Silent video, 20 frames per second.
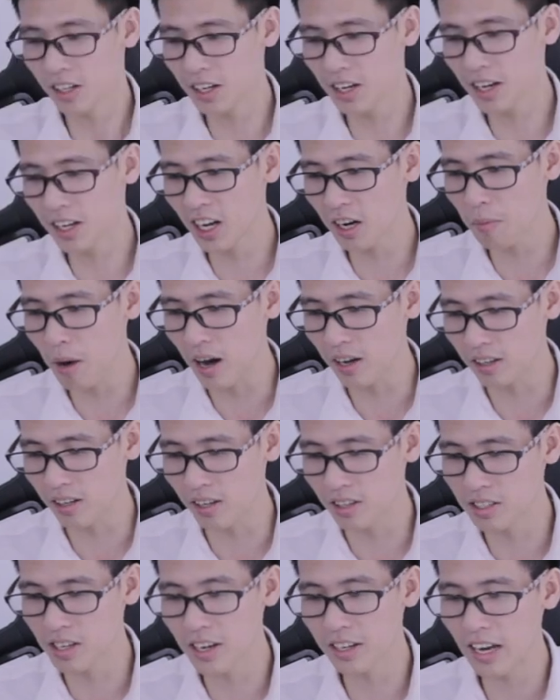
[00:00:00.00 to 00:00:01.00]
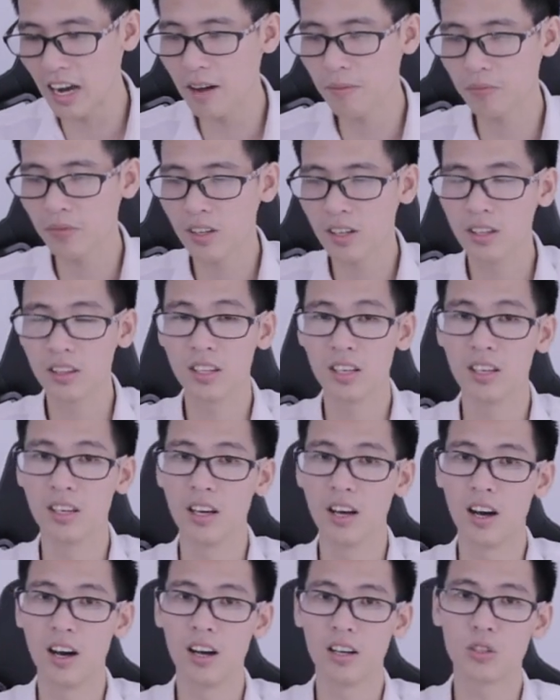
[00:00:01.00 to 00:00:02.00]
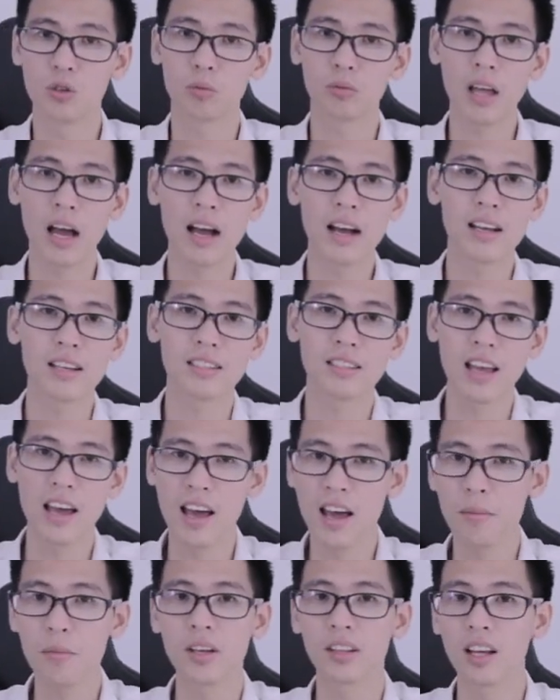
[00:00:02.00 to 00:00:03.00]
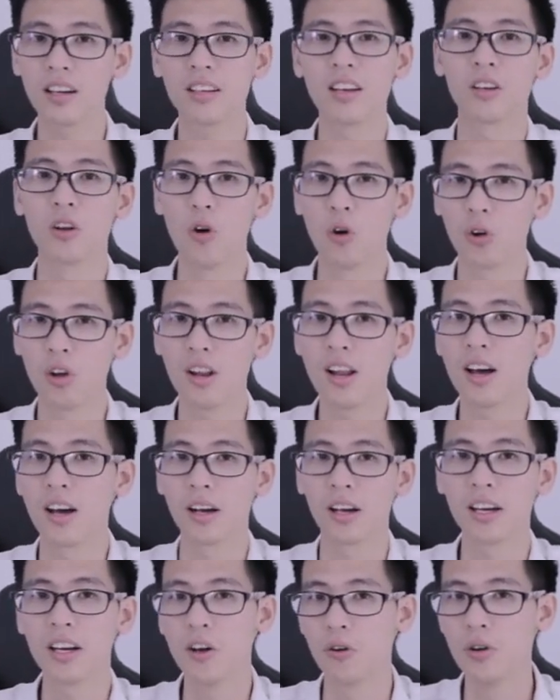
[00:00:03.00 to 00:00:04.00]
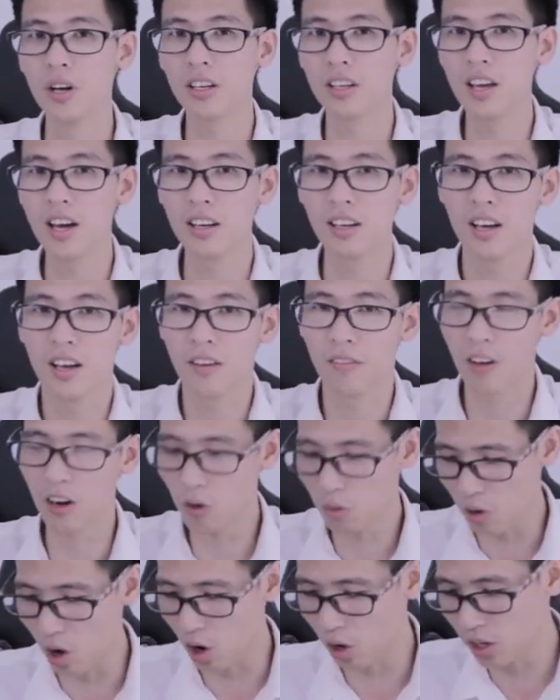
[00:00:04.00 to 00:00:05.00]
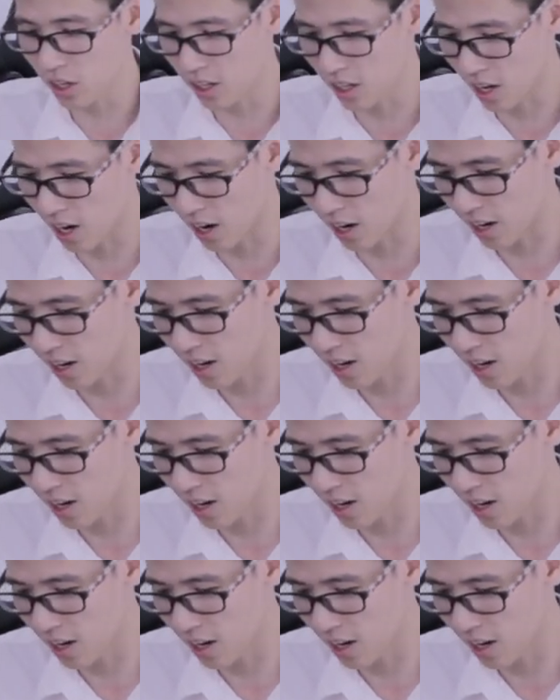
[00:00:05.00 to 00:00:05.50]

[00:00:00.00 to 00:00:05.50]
khi các bạn chơi game thì chúng ta sẽ bị tăng nhiệt độ đấy là cái điều đương nhiên và lúc đó thì